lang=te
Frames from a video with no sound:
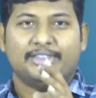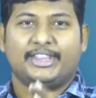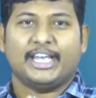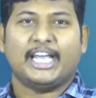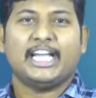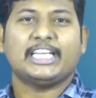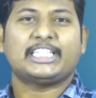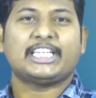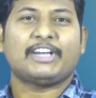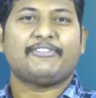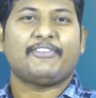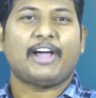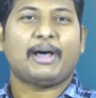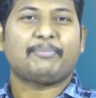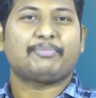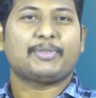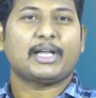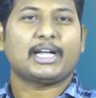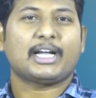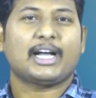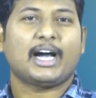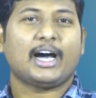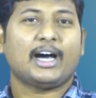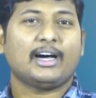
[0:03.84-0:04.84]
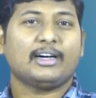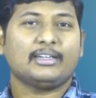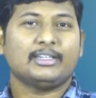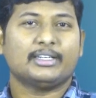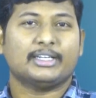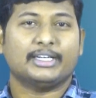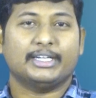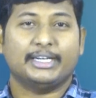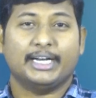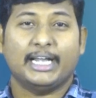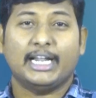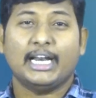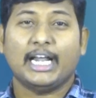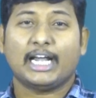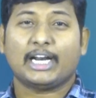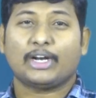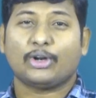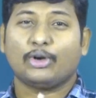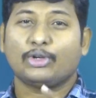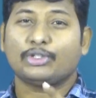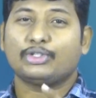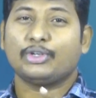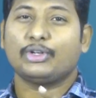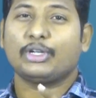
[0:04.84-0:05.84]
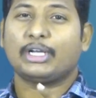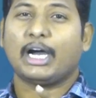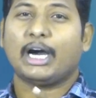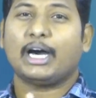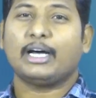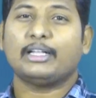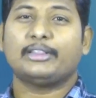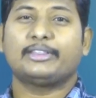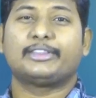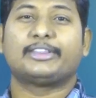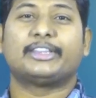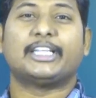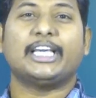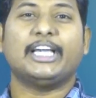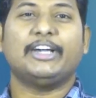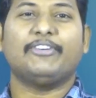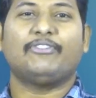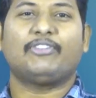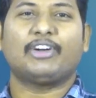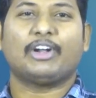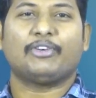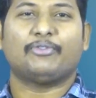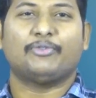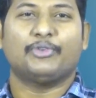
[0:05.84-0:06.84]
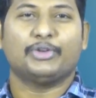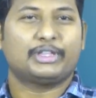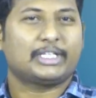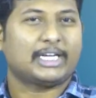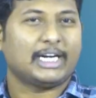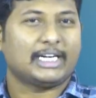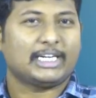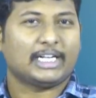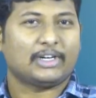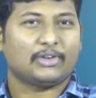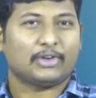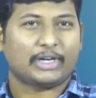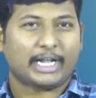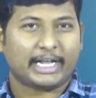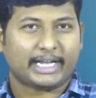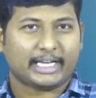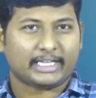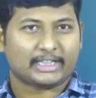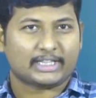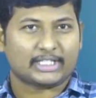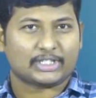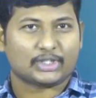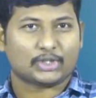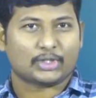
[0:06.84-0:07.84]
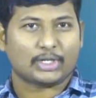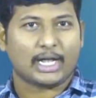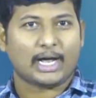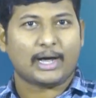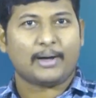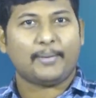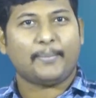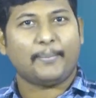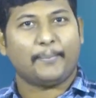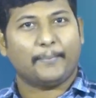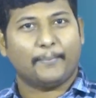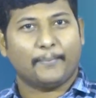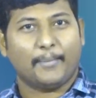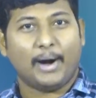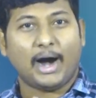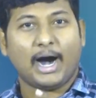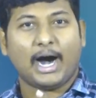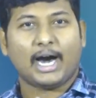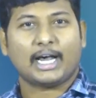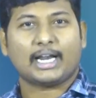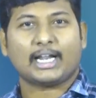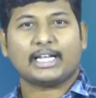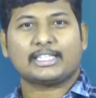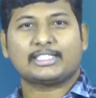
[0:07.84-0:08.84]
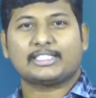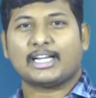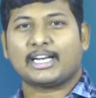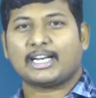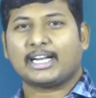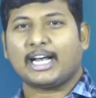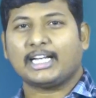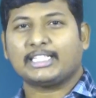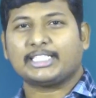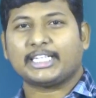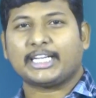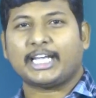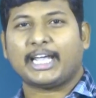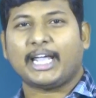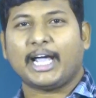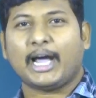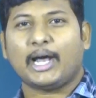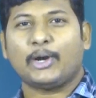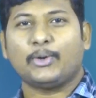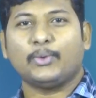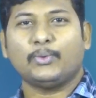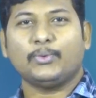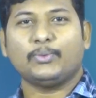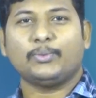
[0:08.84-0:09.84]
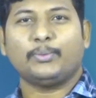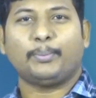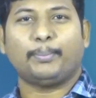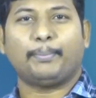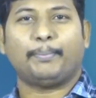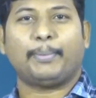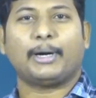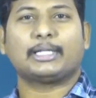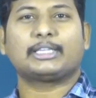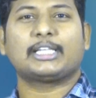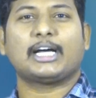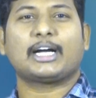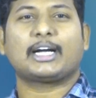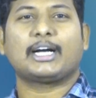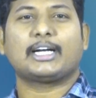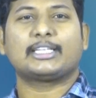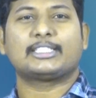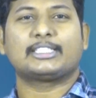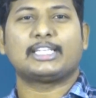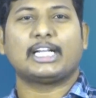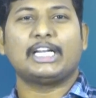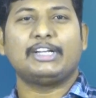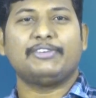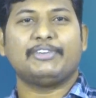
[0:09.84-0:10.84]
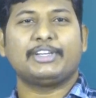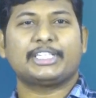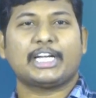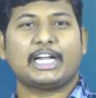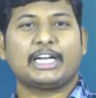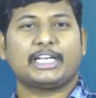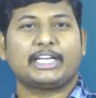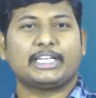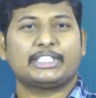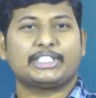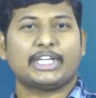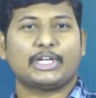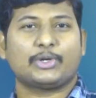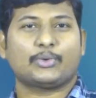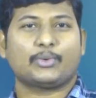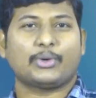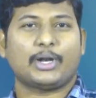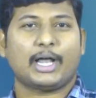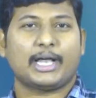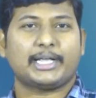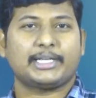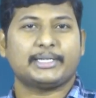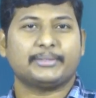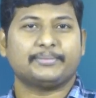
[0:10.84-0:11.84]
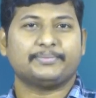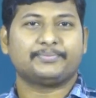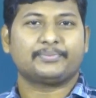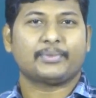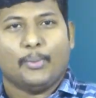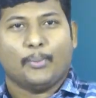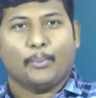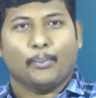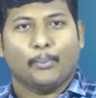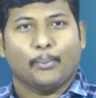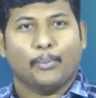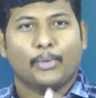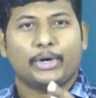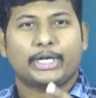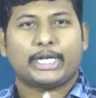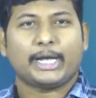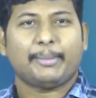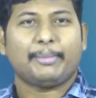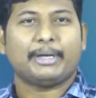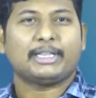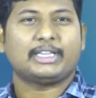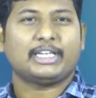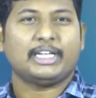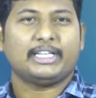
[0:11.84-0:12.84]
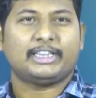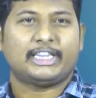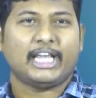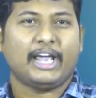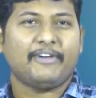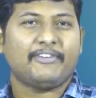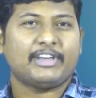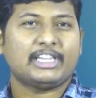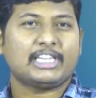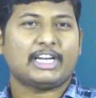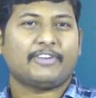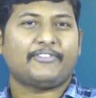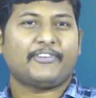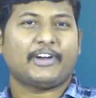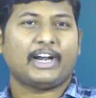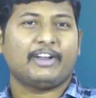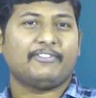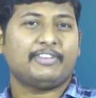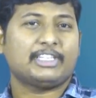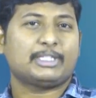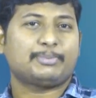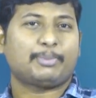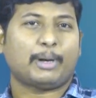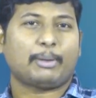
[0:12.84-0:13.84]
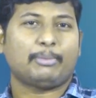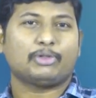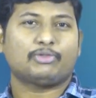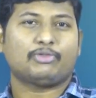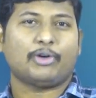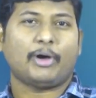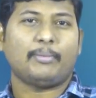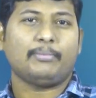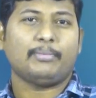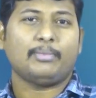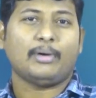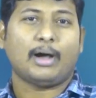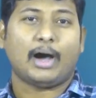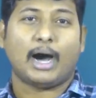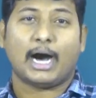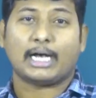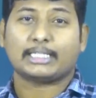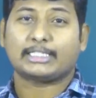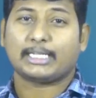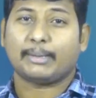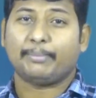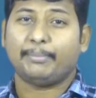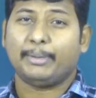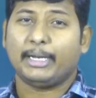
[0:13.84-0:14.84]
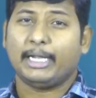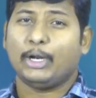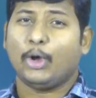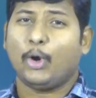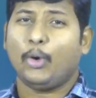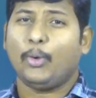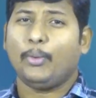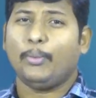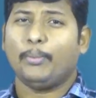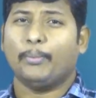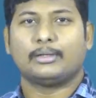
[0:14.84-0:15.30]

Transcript: దేశవ్యాప్తంగా నెల రోజులుగా తీవ్ర ఉత్కంఠను రేకెత్తిస్తున్న మహారాష్ట్ర రాజకీయాలు పతాక సన్నివేశానికి చేరుకున్నాయి ముఖ్యమంత్రి దేవేంద్ర ఫడ్నవీస్ ప్రభుత్వం అసెంబ్లీలో